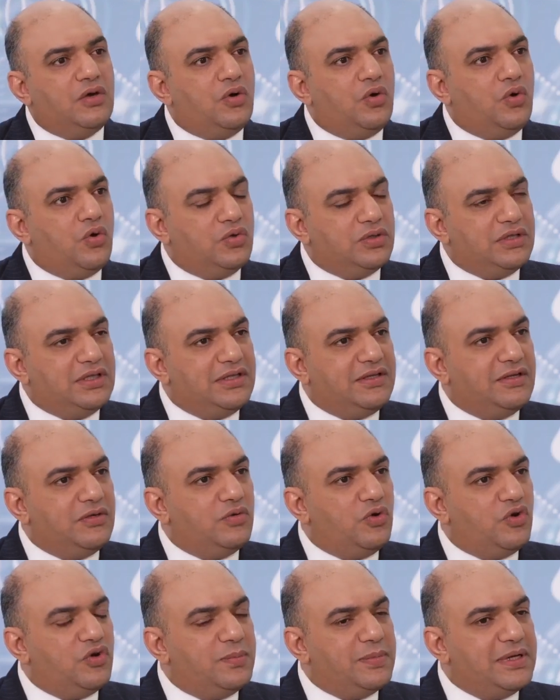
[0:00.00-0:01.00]
und
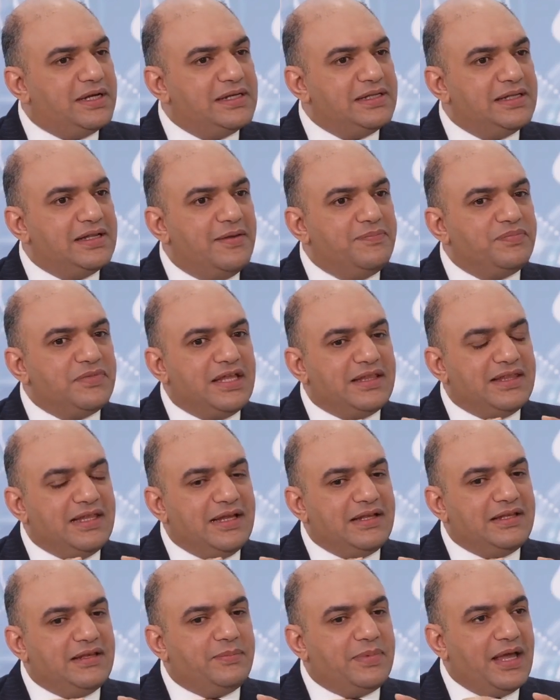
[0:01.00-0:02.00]
nochmal die
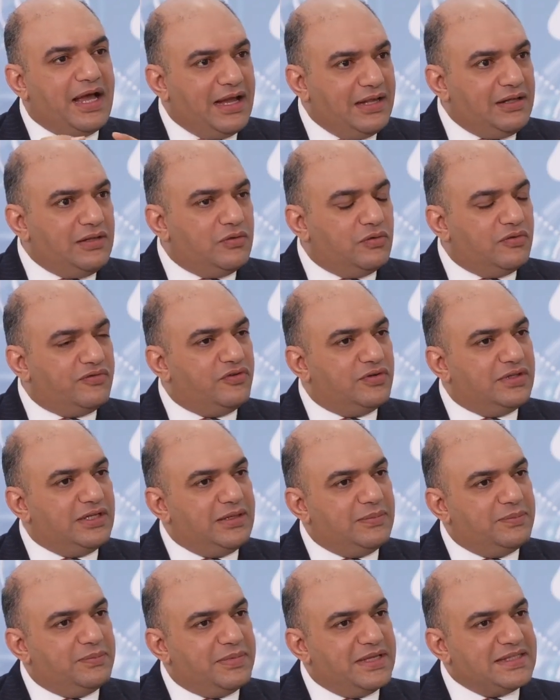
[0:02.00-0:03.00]
Behandlung von
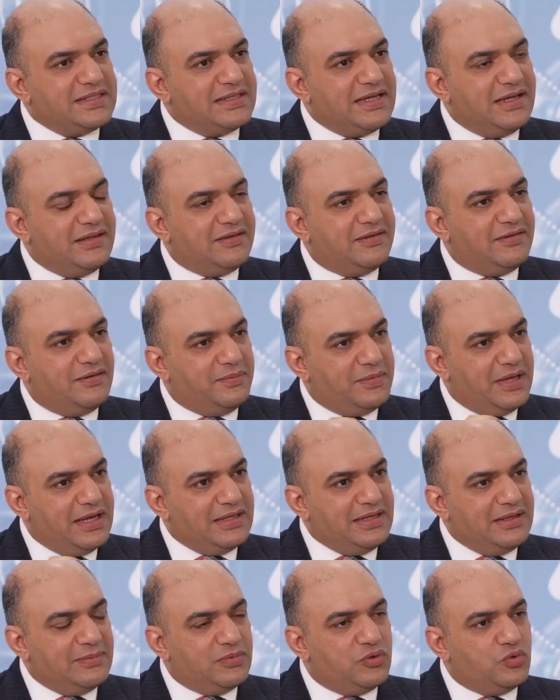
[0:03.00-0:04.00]
dem Patient bei
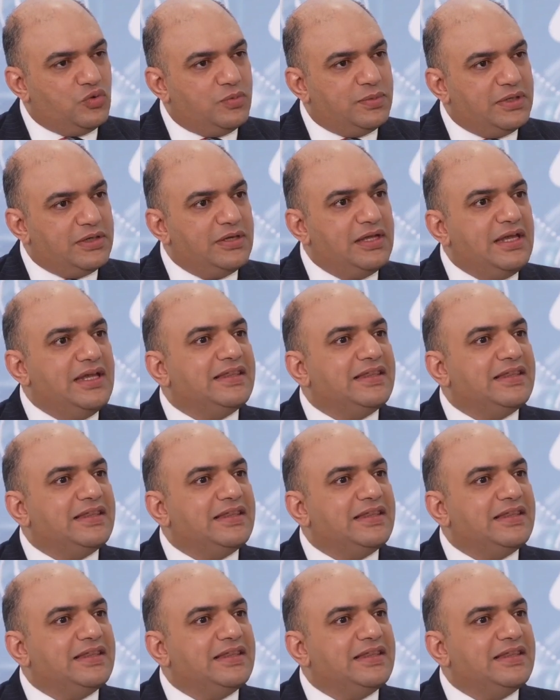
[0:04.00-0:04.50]
dem Tumor,